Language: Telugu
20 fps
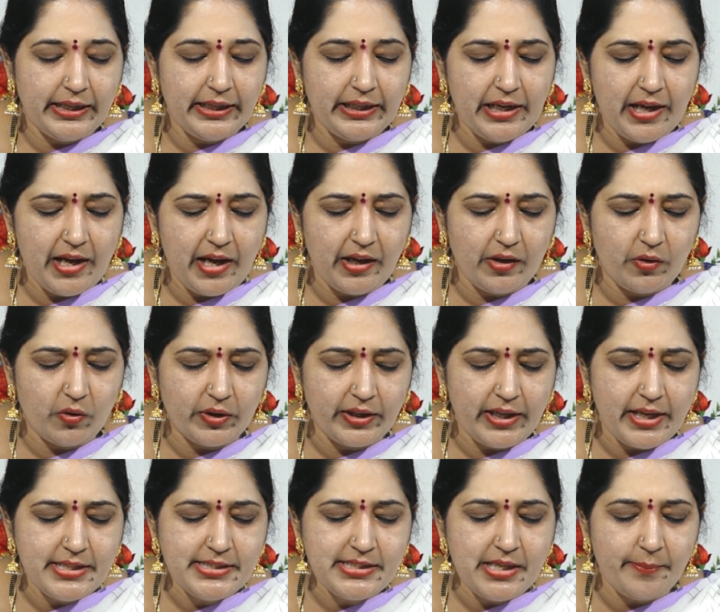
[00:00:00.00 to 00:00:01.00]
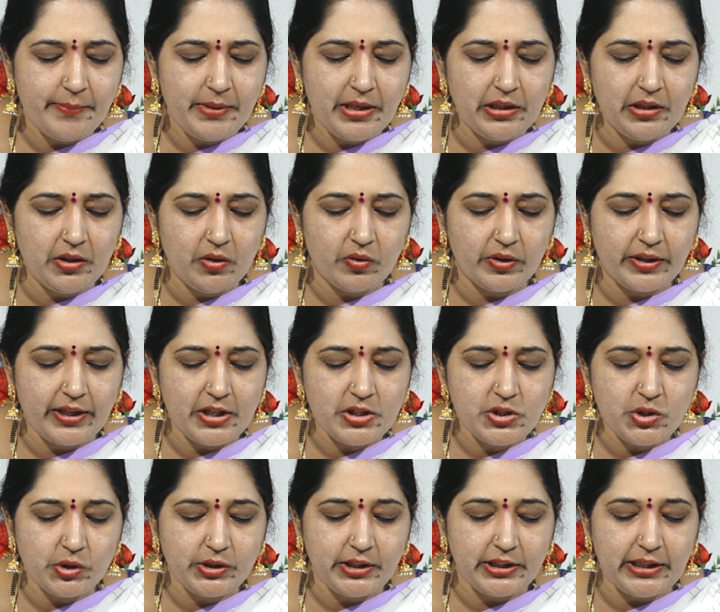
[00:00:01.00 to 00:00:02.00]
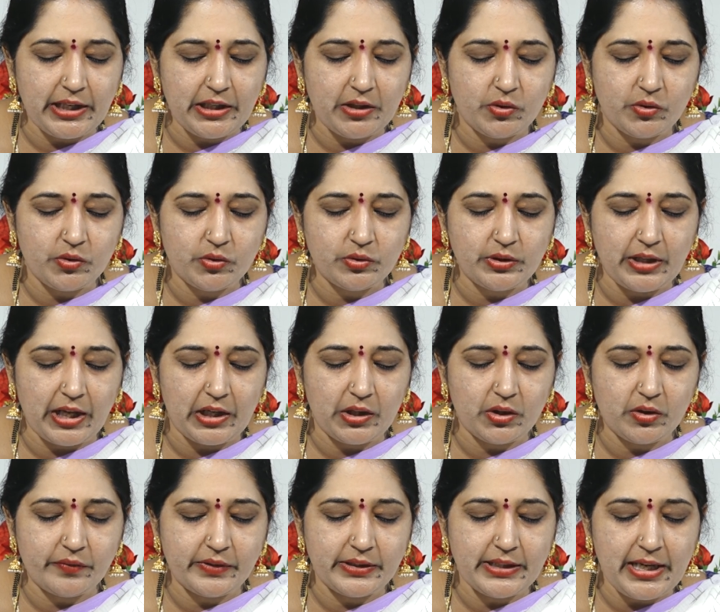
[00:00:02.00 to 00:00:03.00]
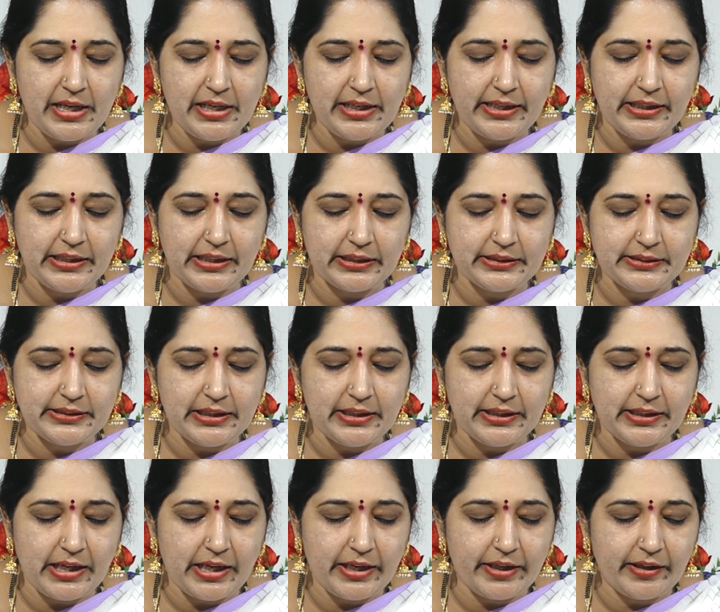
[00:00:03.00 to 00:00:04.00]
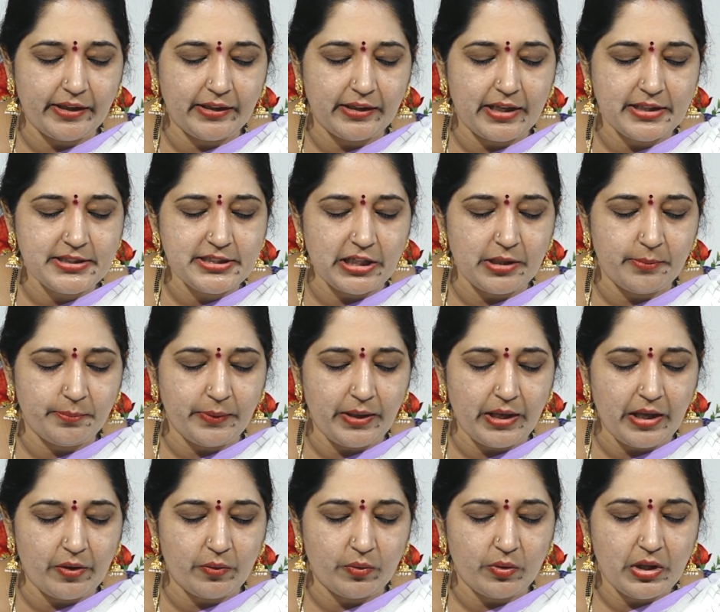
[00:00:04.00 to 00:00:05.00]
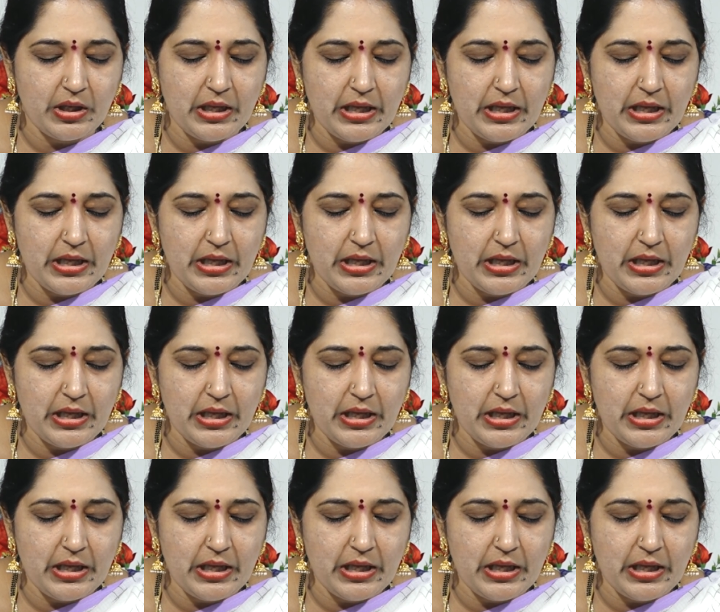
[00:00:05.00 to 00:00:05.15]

ఇలా ఒకే సమయంలో ఒకే చోట నలుగురు నాలుగు విధాలైన హత్యల కారణంగా చనిపోయారు